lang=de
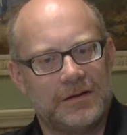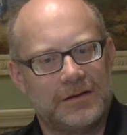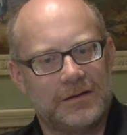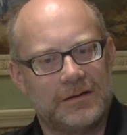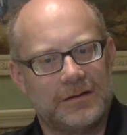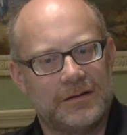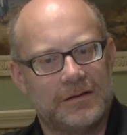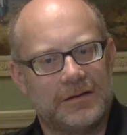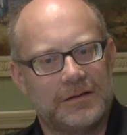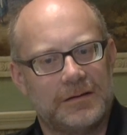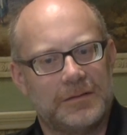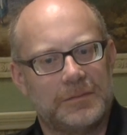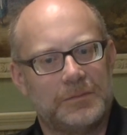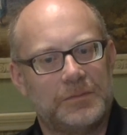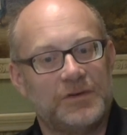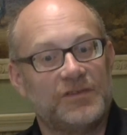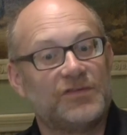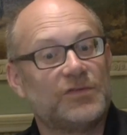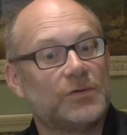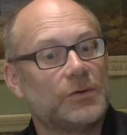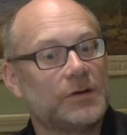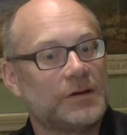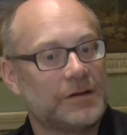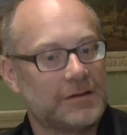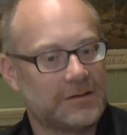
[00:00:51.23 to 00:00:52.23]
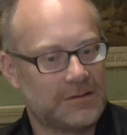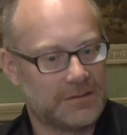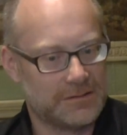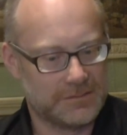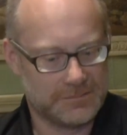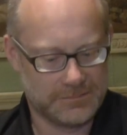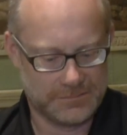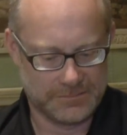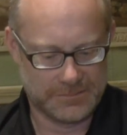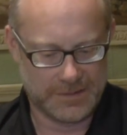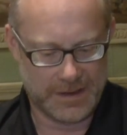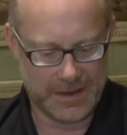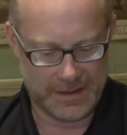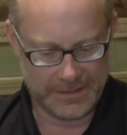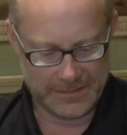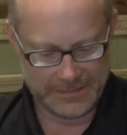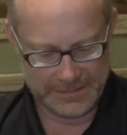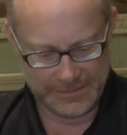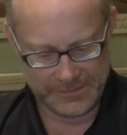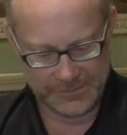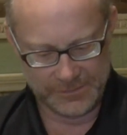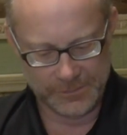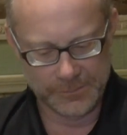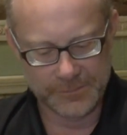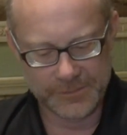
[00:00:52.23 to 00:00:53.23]
äh, bevor ich dann
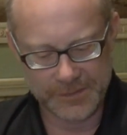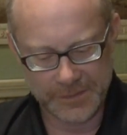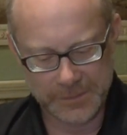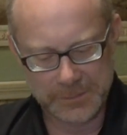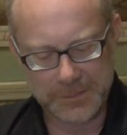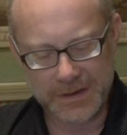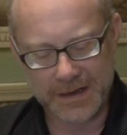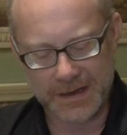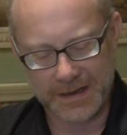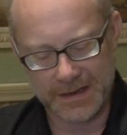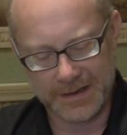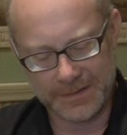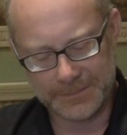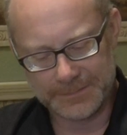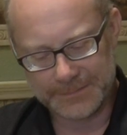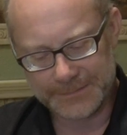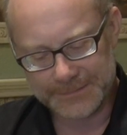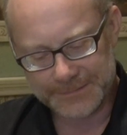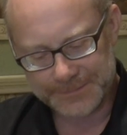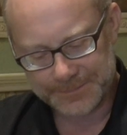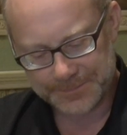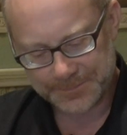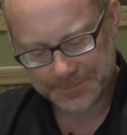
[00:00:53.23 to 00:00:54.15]
endlich zum Film kam.